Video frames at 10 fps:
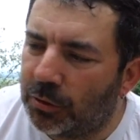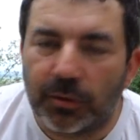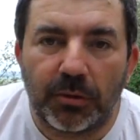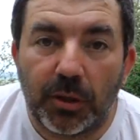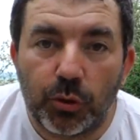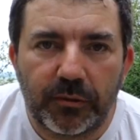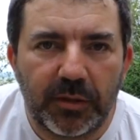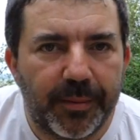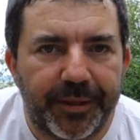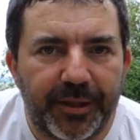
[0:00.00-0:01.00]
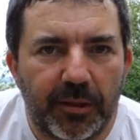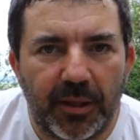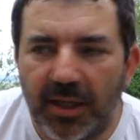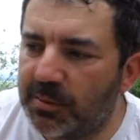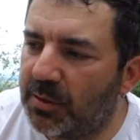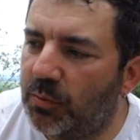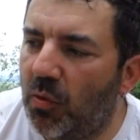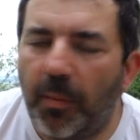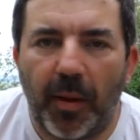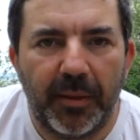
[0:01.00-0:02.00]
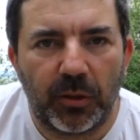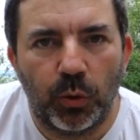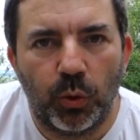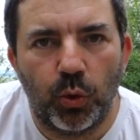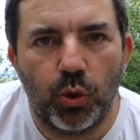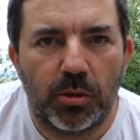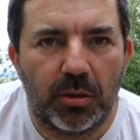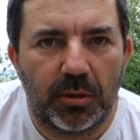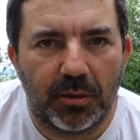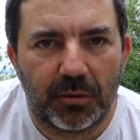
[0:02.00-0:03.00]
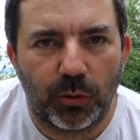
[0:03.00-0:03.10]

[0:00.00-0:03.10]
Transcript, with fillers: surtout on a souvent les mains dégueulasses. Moi je ne me vois pas mettre une couche de